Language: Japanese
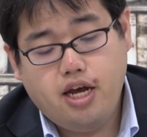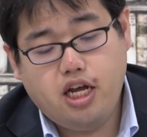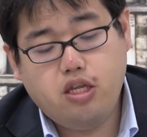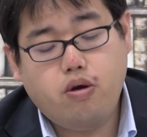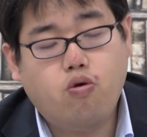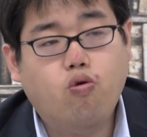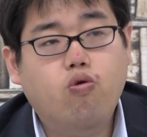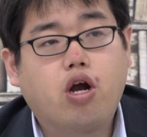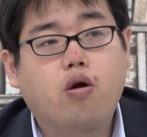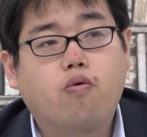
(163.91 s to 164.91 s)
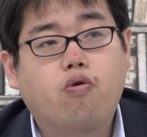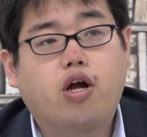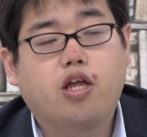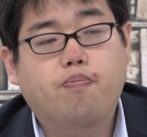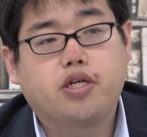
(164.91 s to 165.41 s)
あとはここの過去問を
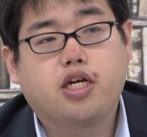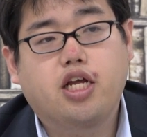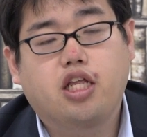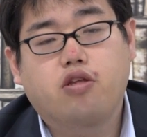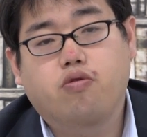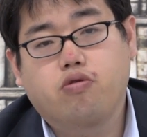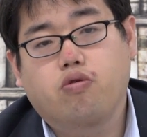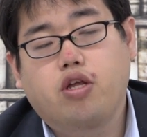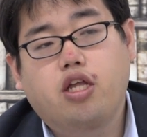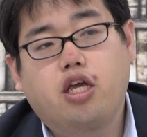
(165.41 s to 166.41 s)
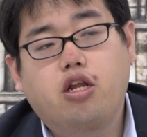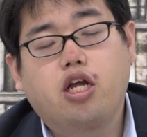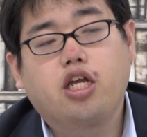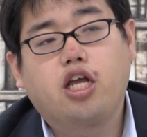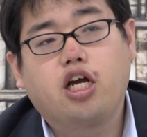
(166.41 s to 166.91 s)
片っ端からやっておくと。できる
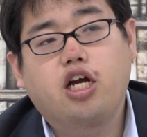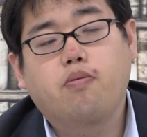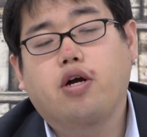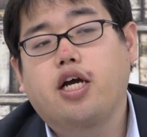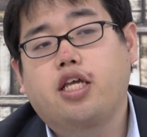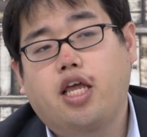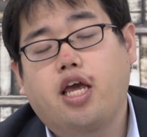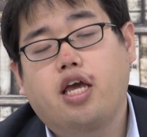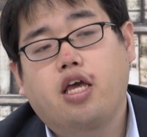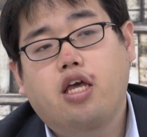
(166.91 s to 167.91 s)
だけ何回も書いて、